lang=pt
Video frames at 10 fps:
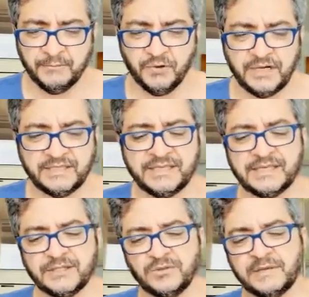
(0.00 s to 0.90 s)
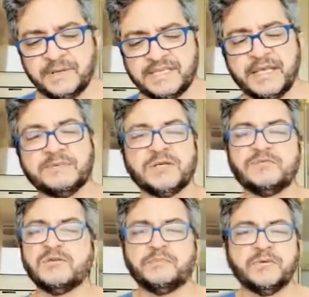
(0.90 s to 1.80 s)
Mohan diz que toda
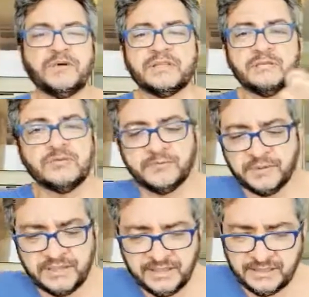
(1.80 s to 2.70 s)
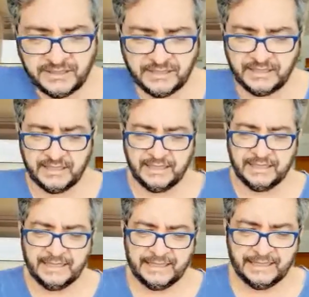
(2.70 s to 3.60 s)
percepção comporta um componente
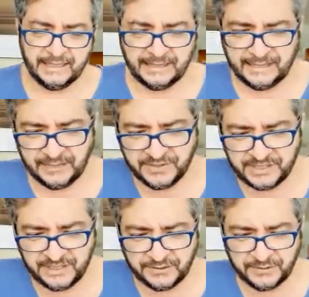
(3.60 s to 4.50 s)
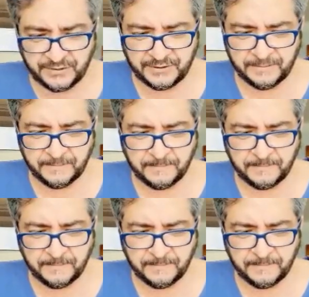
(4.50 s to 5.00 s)
é, alucinatório.